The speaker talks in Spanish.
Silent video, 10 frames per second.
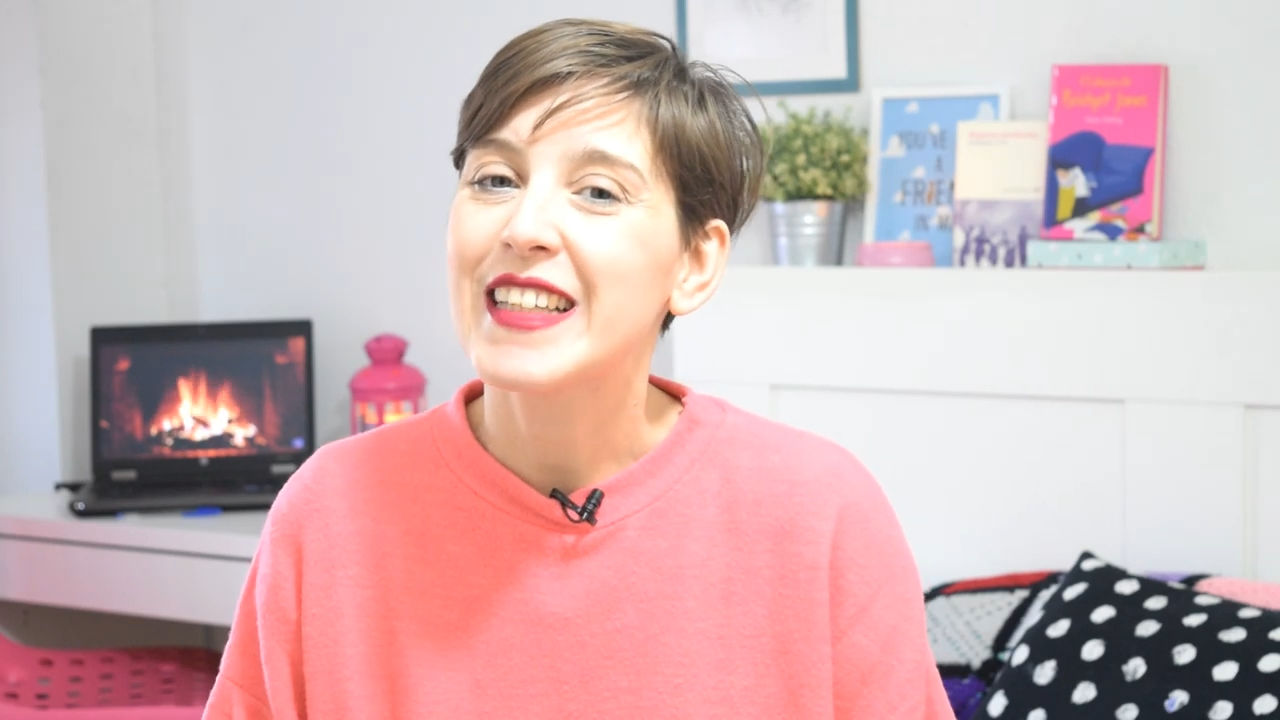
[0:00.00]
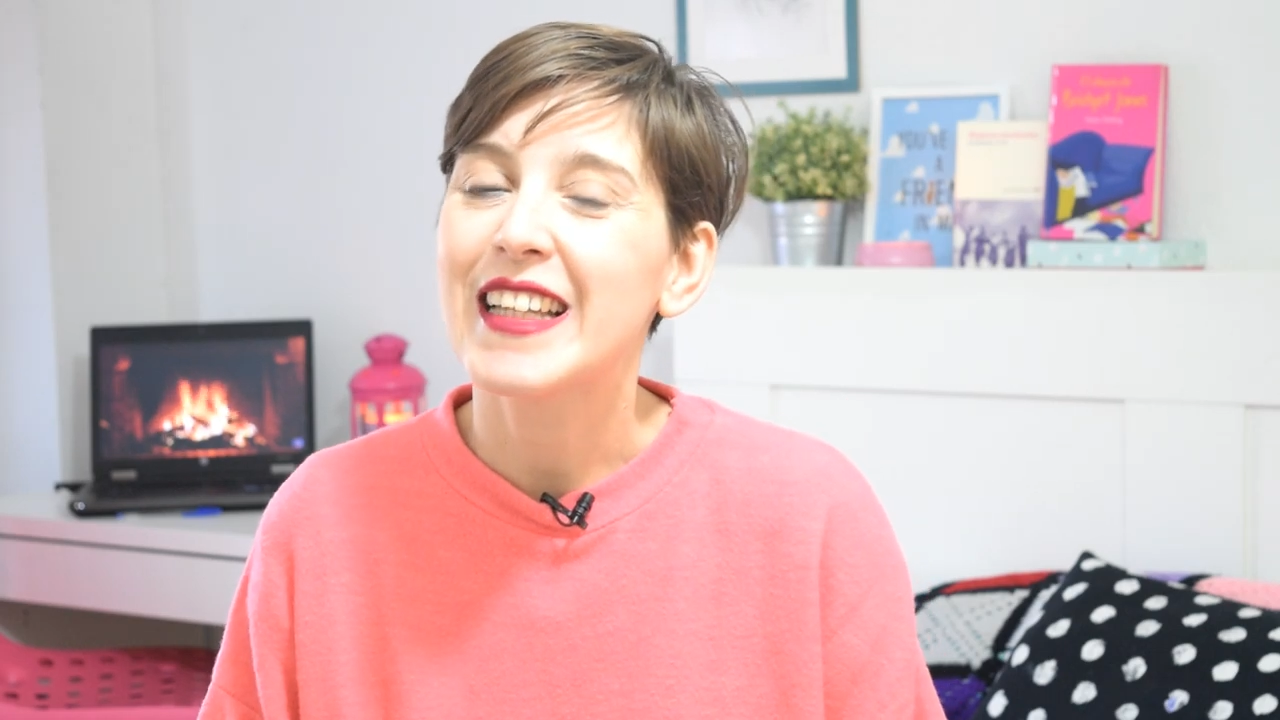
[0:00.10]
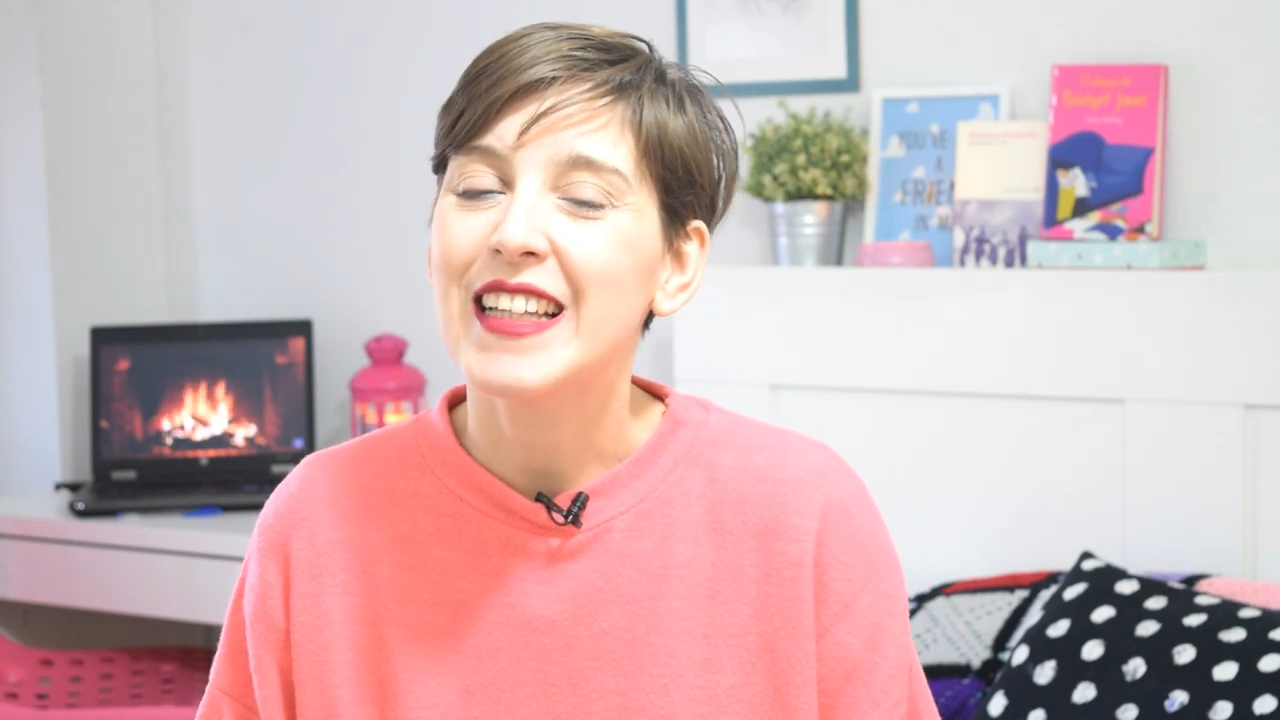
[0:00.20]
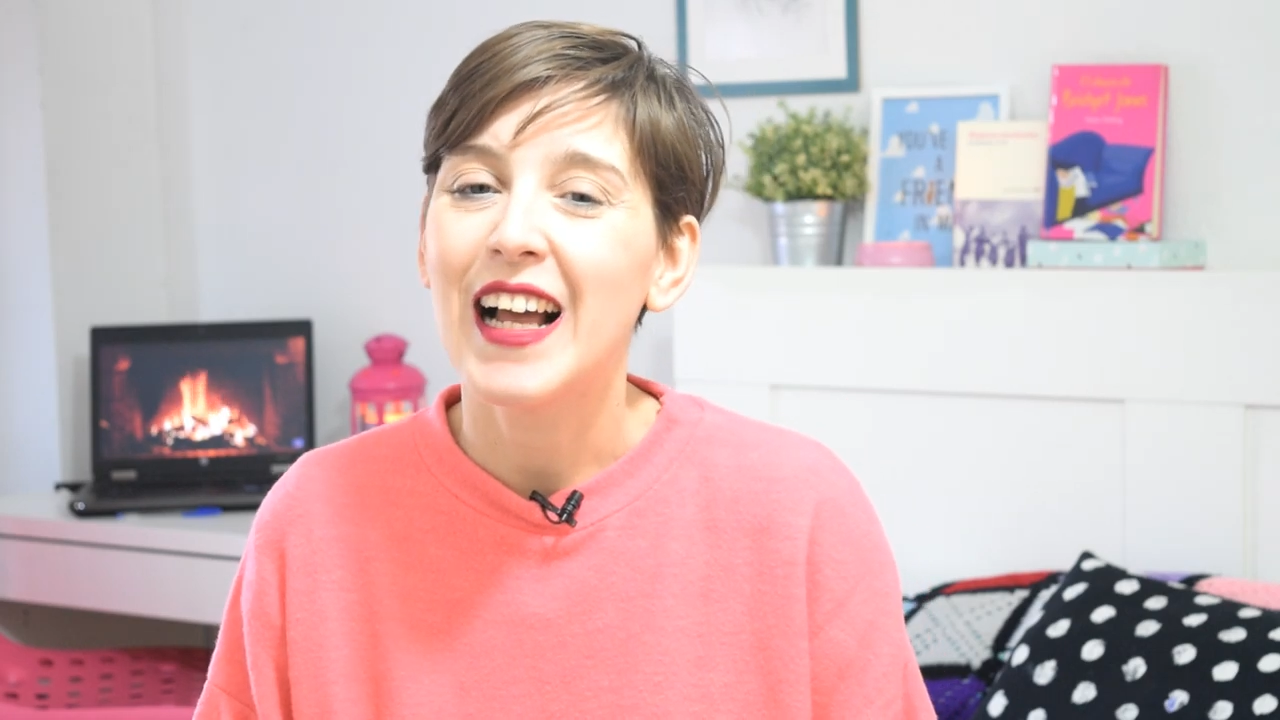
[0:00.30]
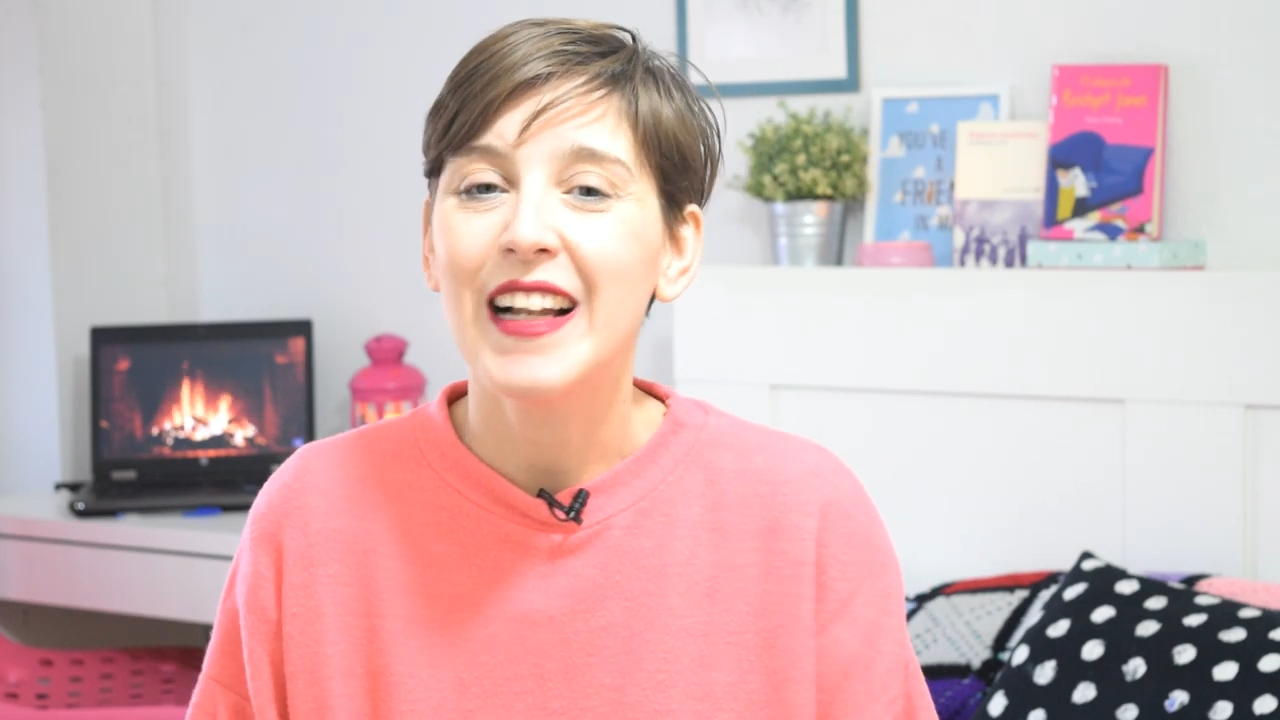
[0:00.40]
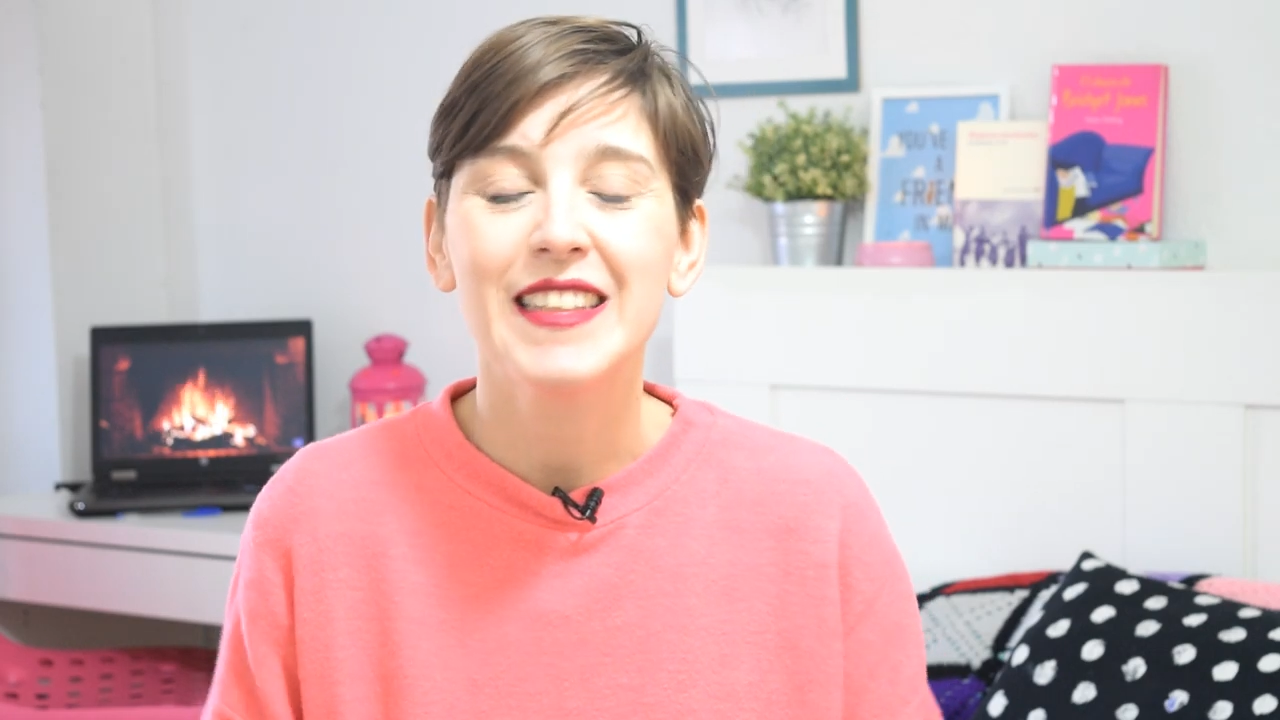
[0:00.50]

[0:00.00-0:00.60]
¿qué tal?